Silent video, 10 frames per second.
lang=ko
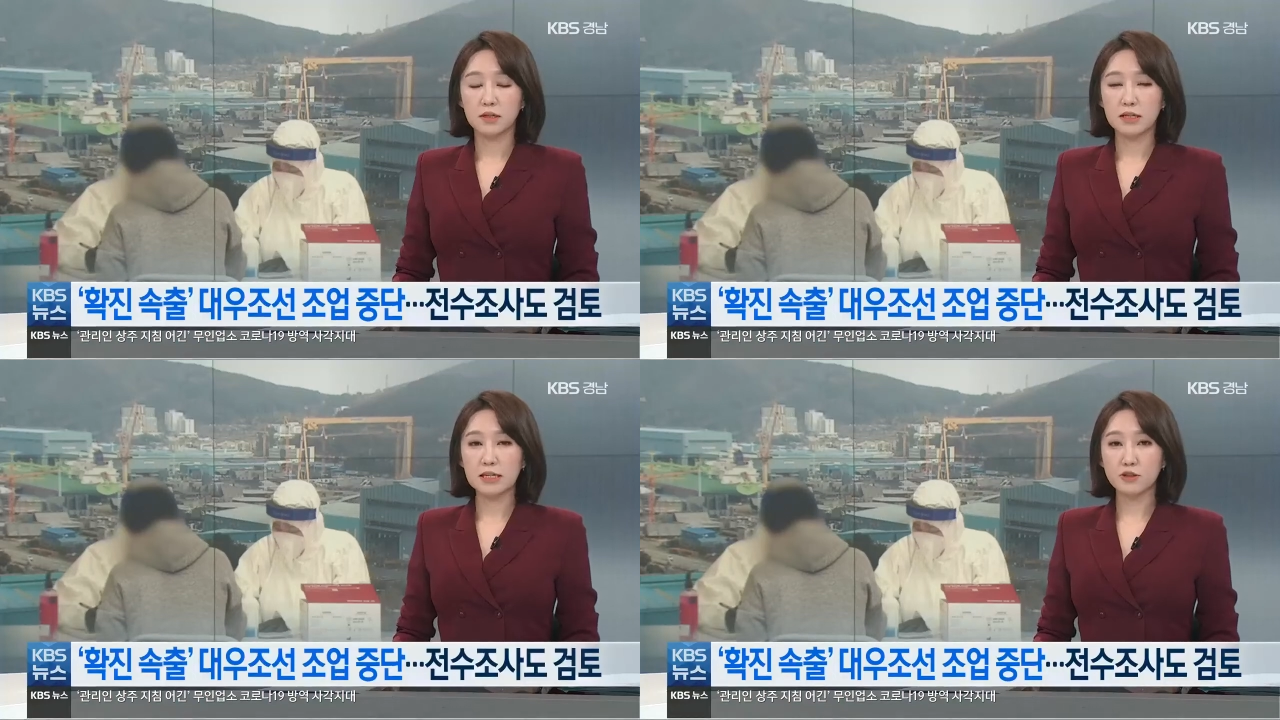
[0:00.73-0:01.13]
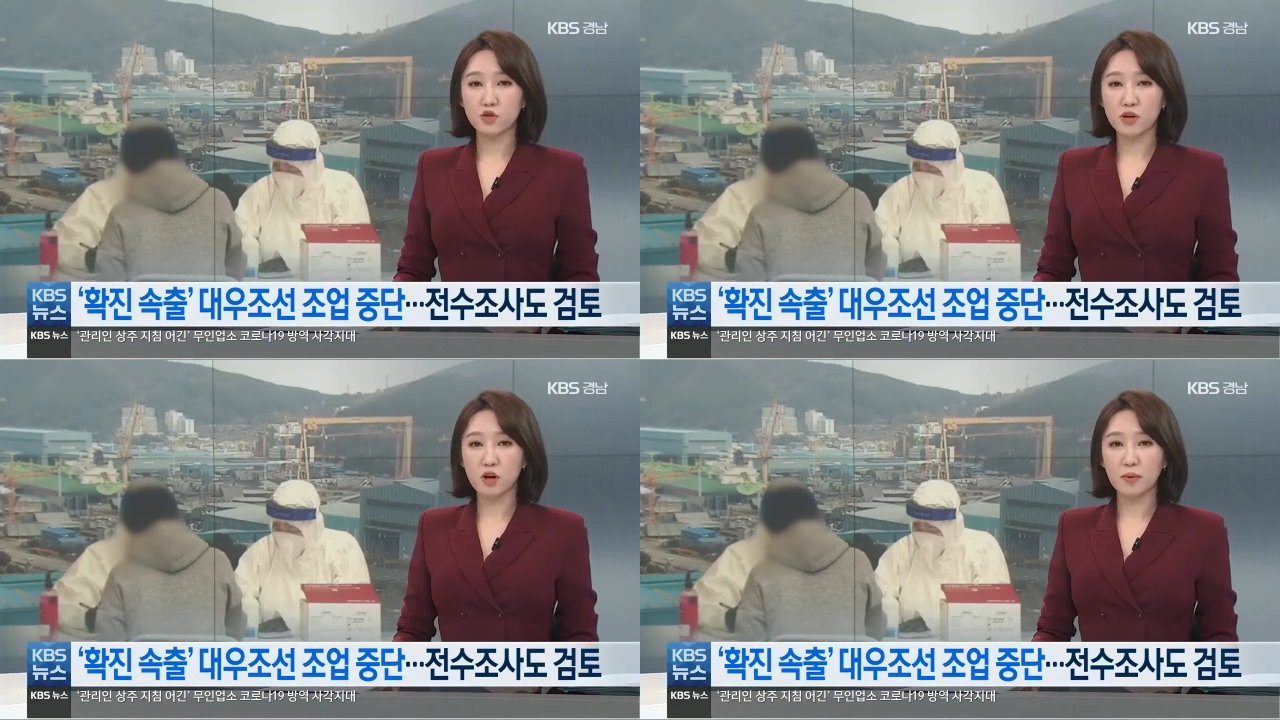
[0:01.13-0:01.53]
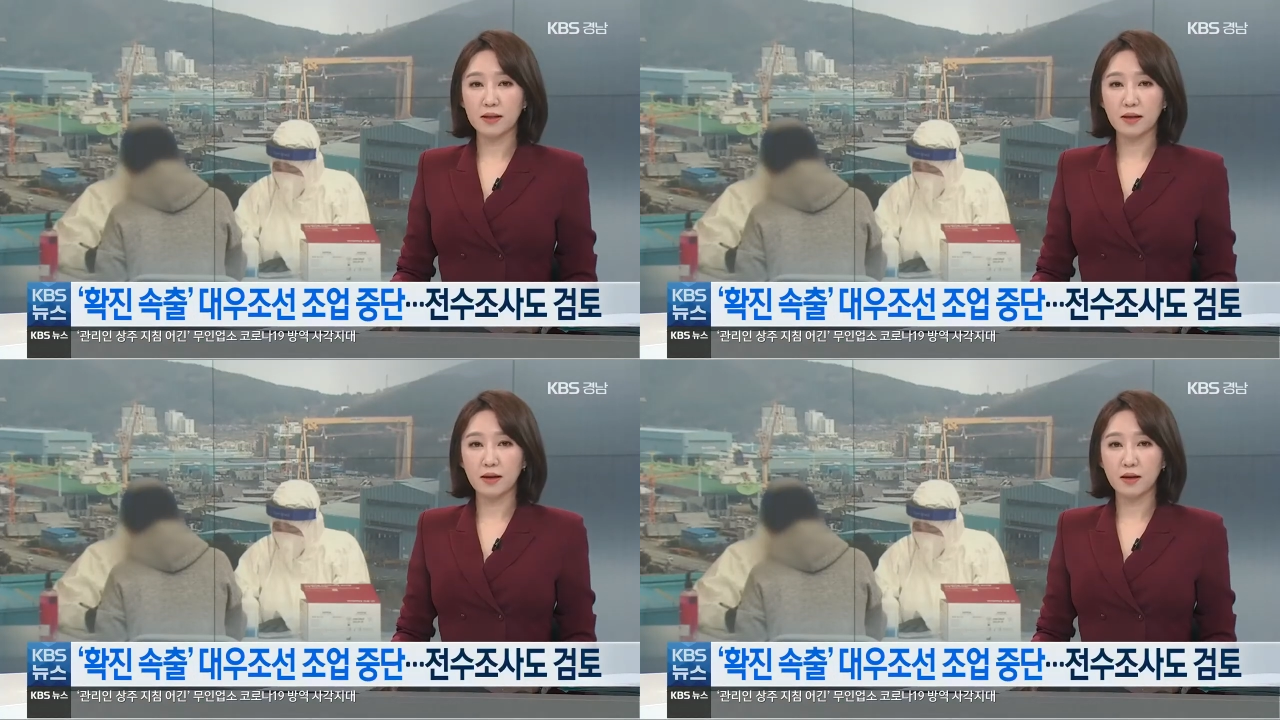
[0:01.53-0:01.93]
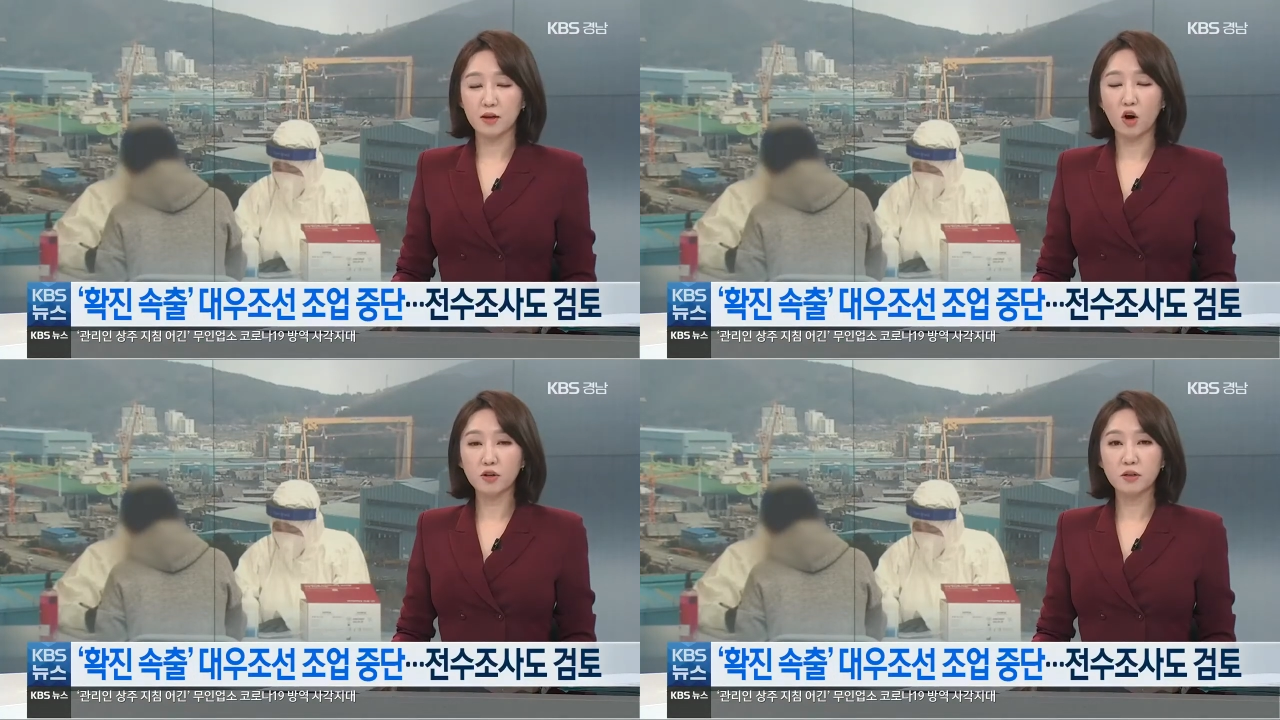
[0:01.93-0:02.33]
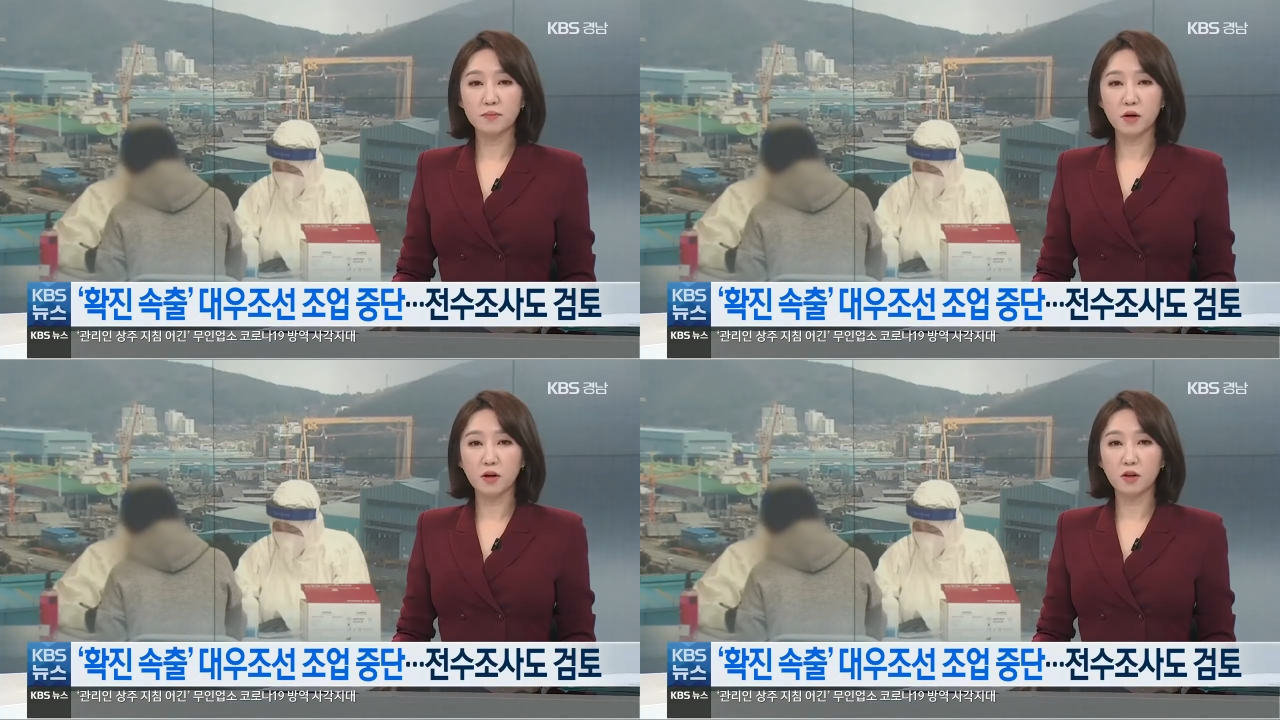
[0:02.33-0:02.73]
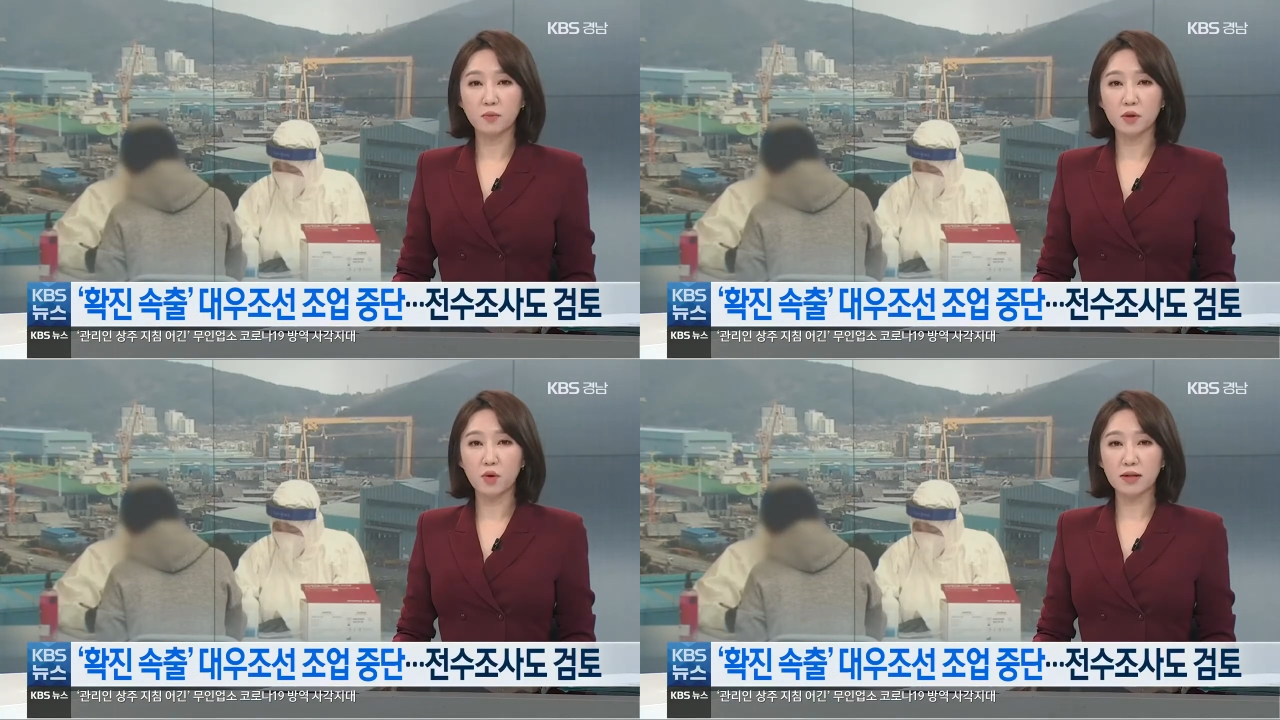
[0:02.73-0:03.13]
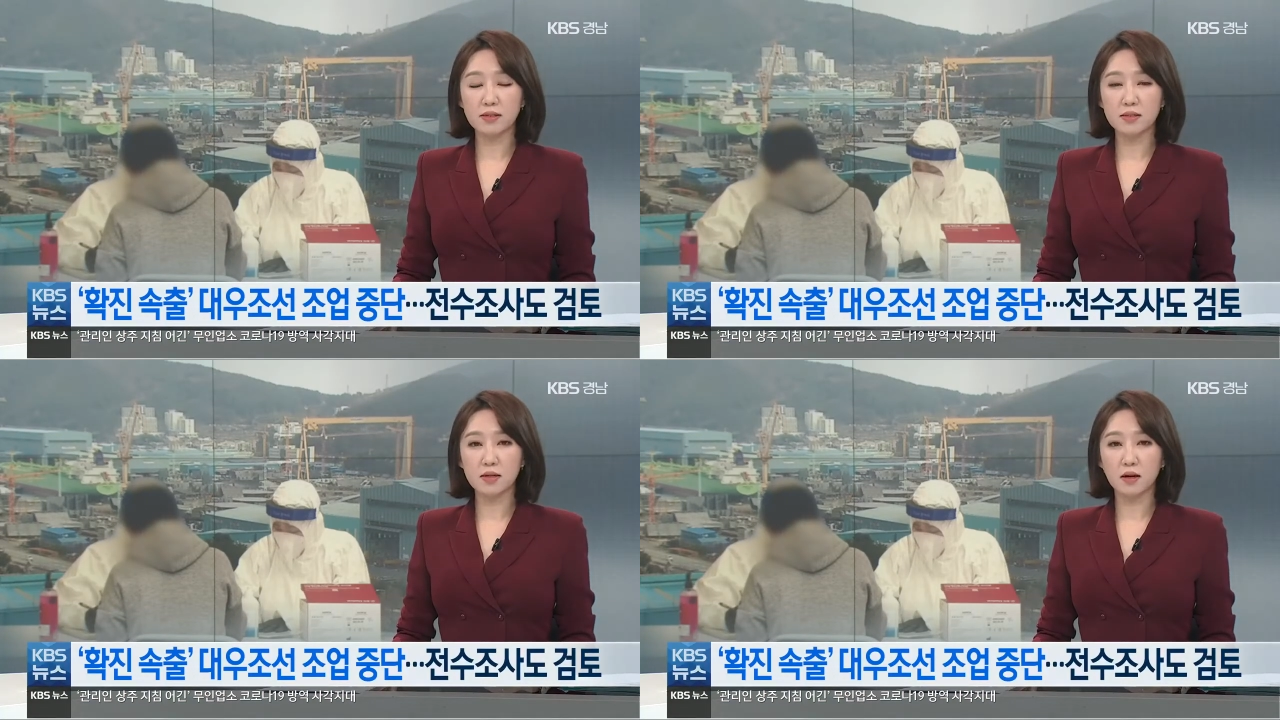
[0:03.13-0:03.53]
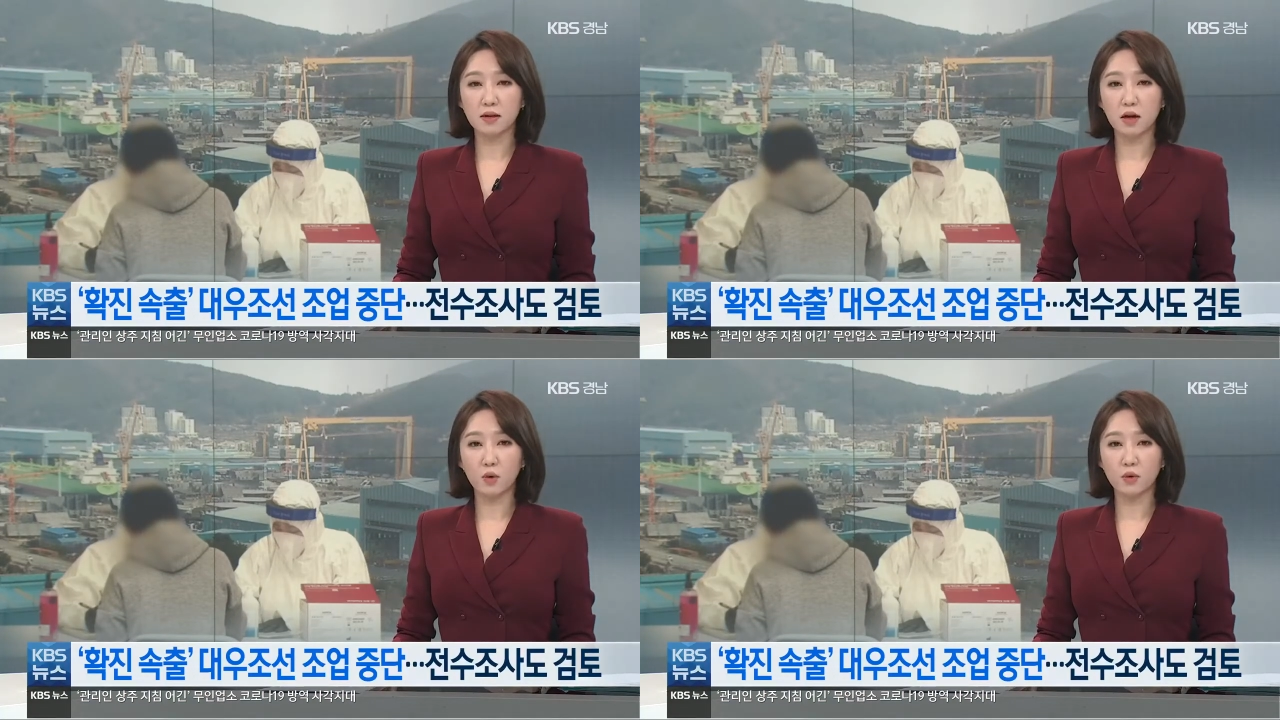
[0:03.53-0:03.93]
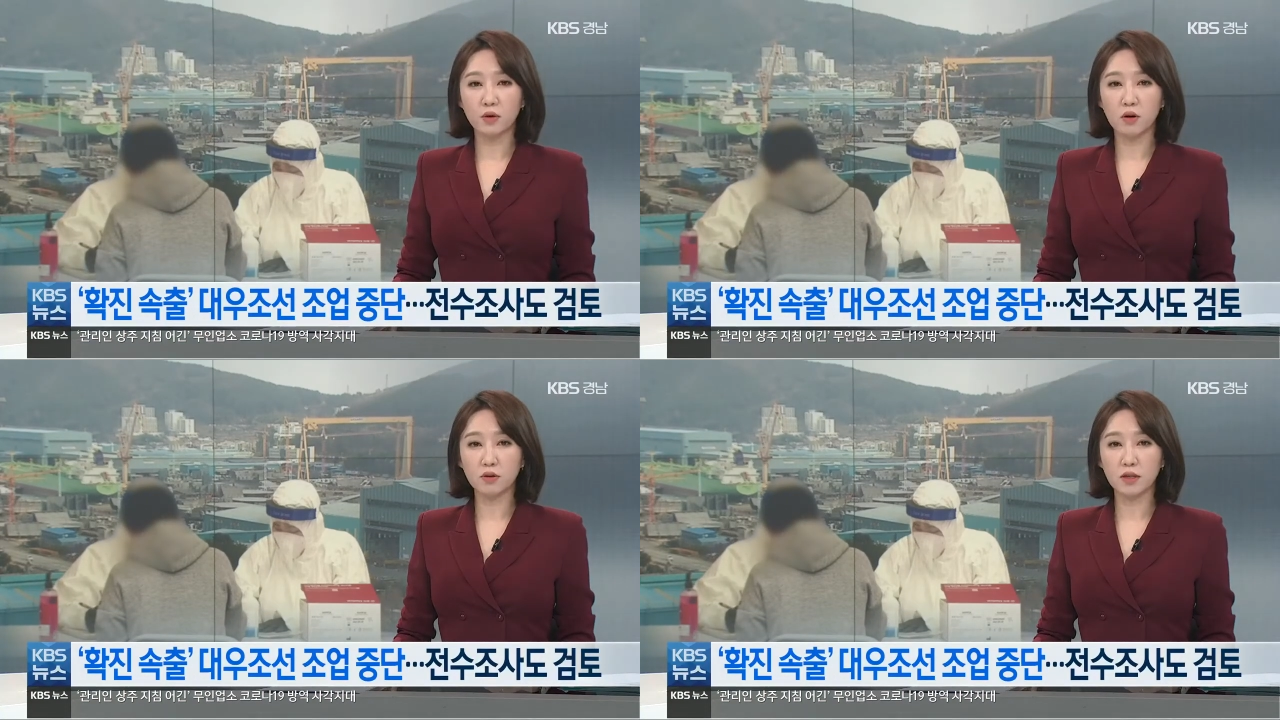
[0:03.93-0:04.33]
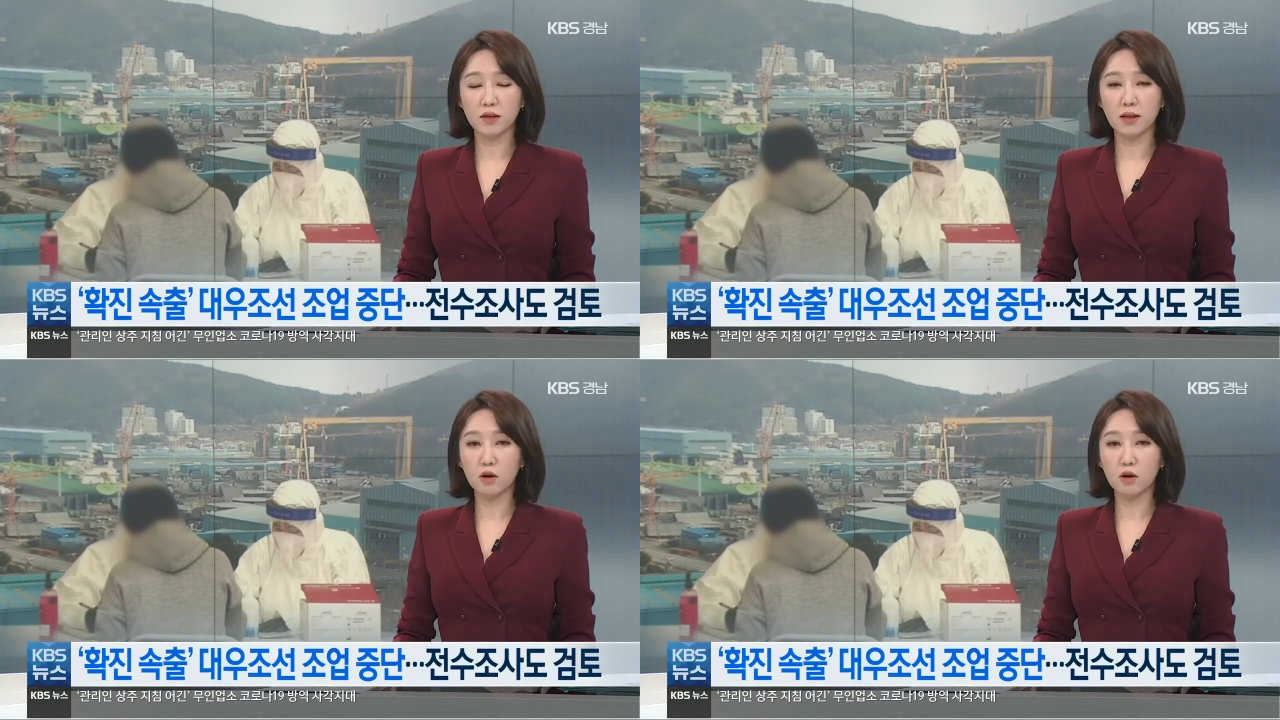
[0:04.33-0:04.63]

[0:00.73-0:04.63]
일주일여 만에 여든 명이 넘는 확진자가 나온 거제